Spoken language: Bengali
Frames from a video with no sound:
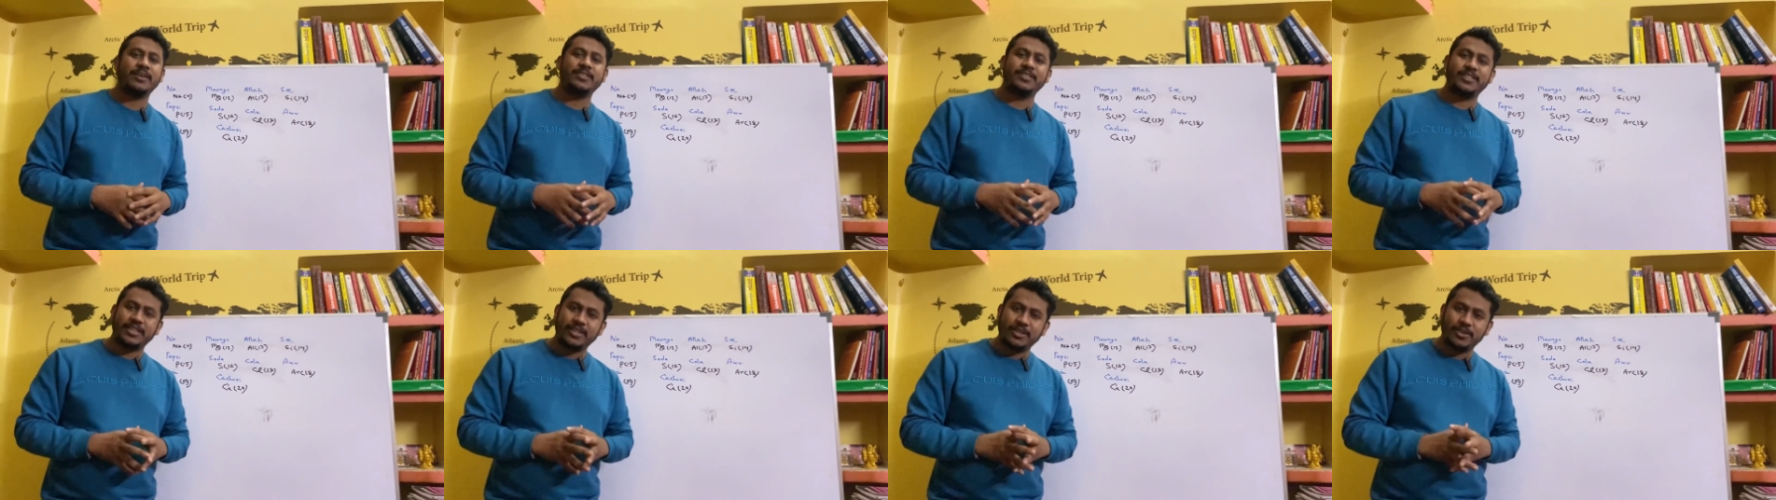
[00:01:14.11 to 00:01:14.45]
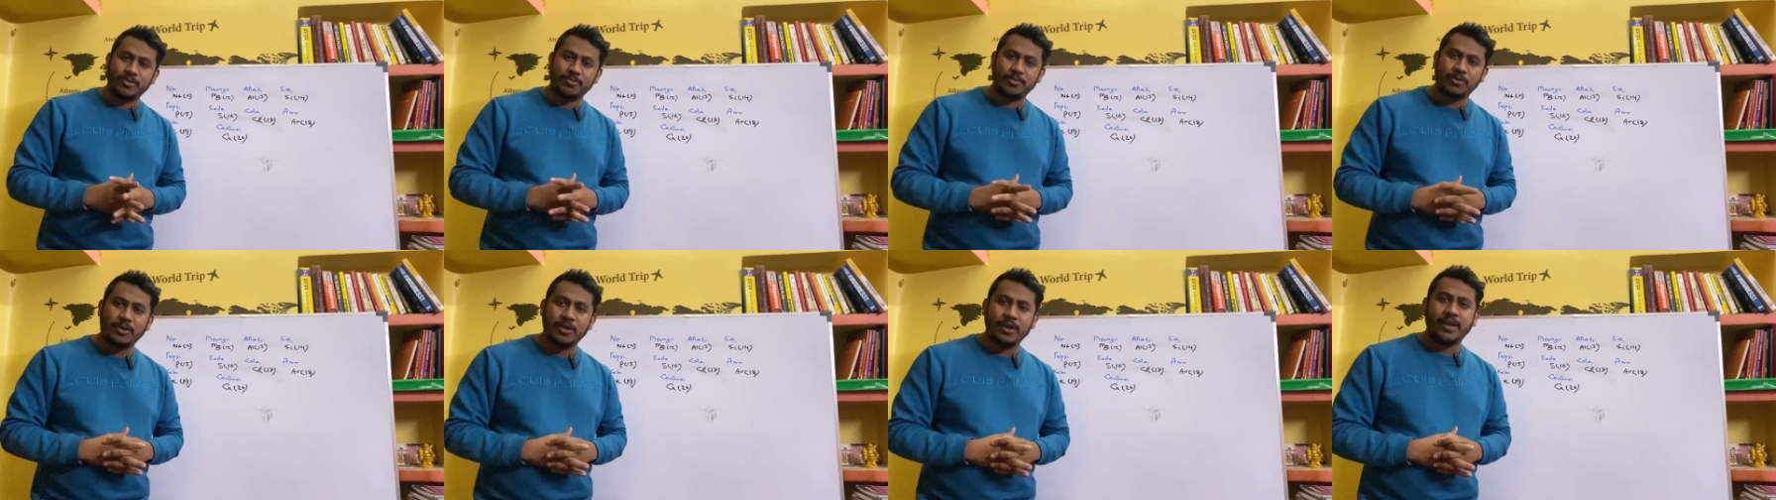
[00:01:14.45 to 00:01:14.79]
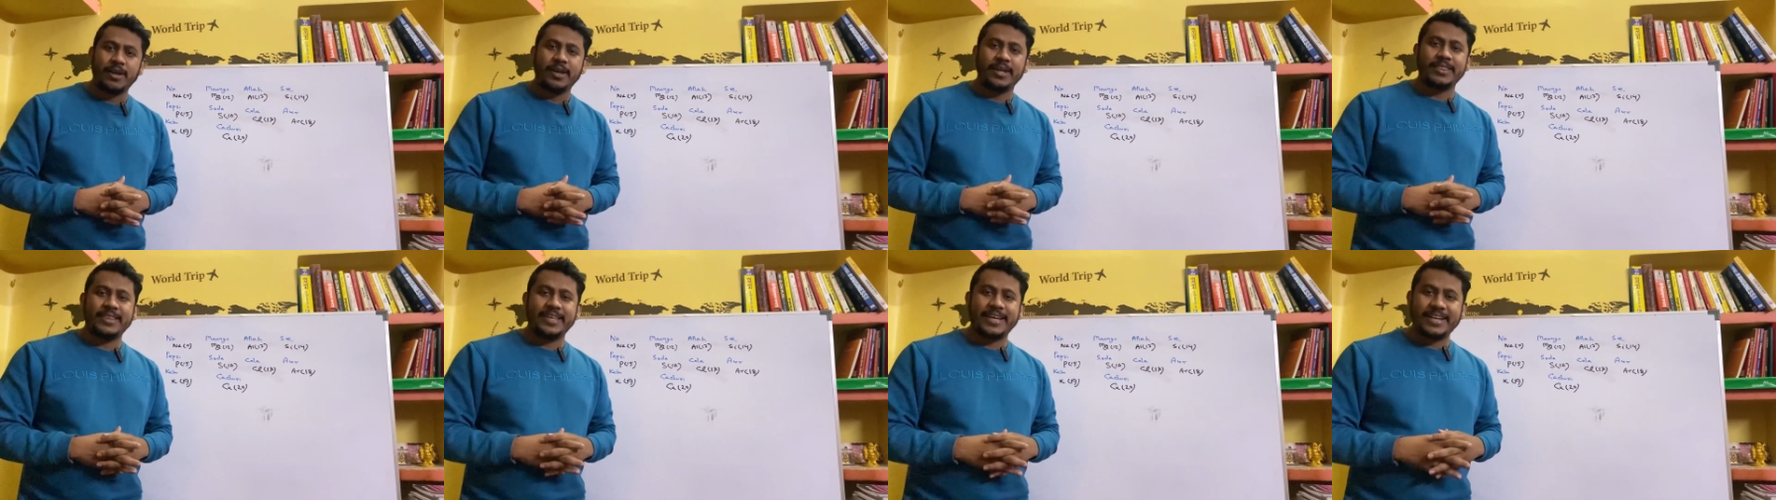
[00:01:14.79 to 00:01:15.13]
জেনে নেব
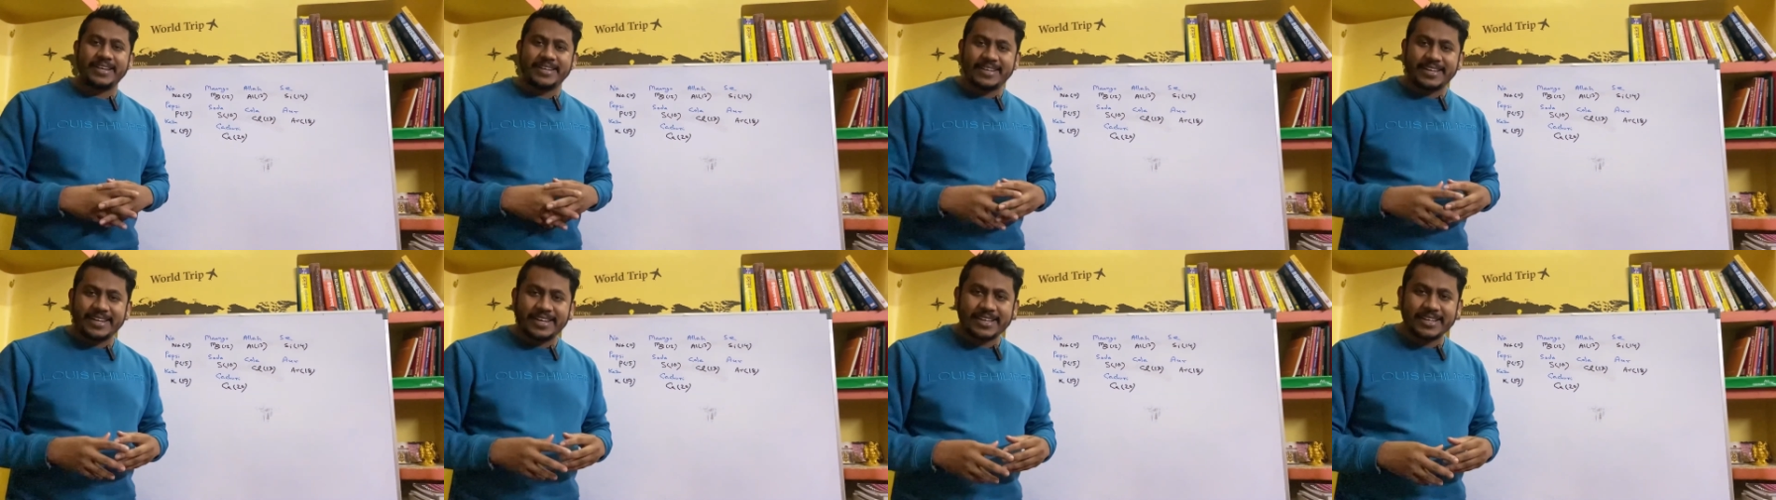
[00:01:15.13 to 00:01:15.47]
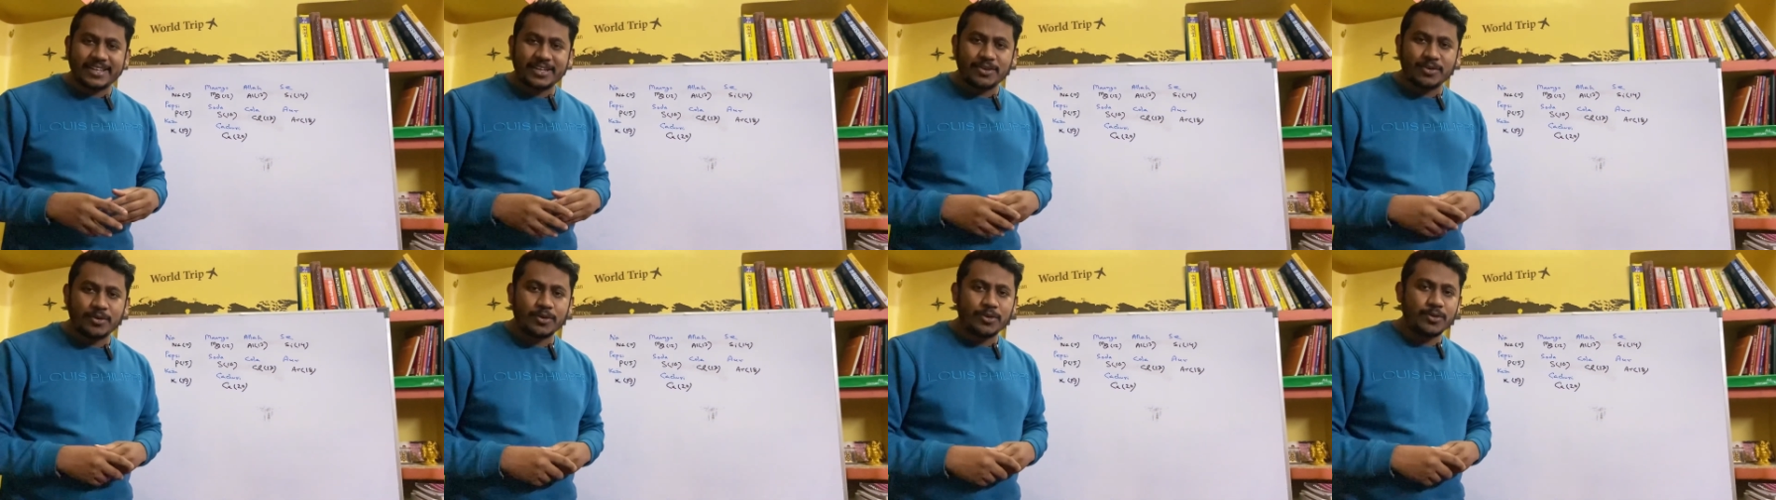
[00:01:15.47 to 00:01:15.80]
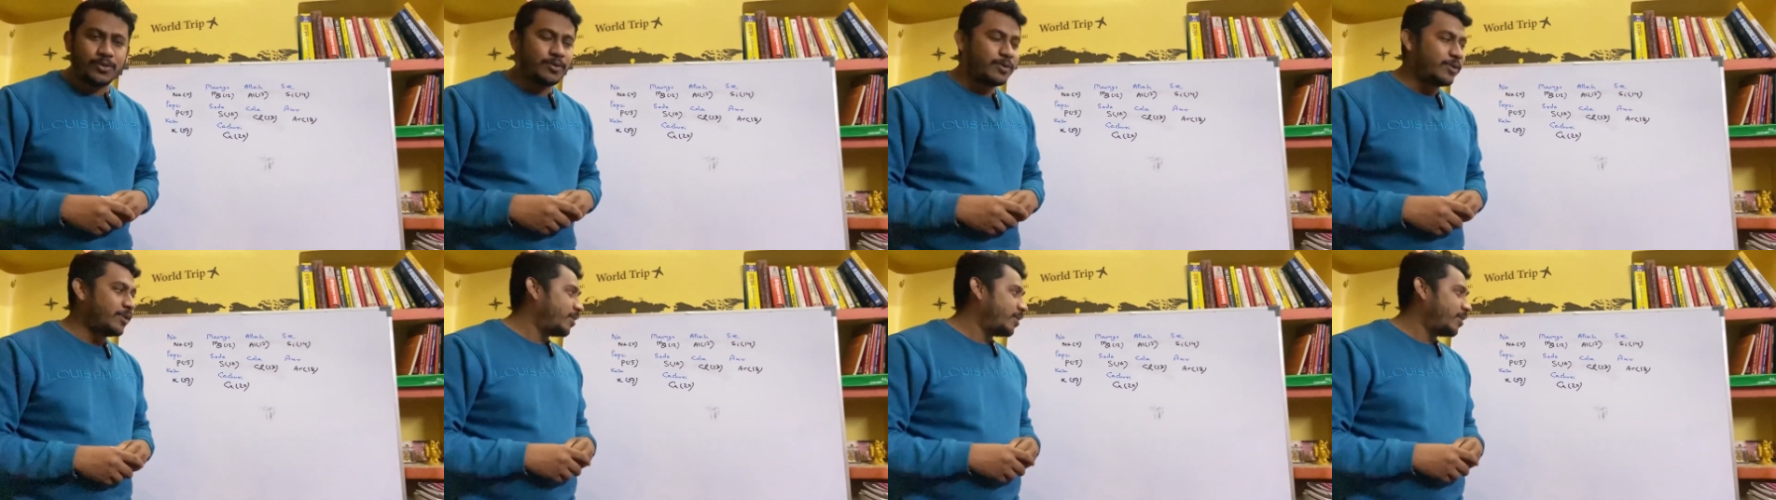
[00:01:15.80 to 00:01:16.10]
তো এর ট্রিকটি হলো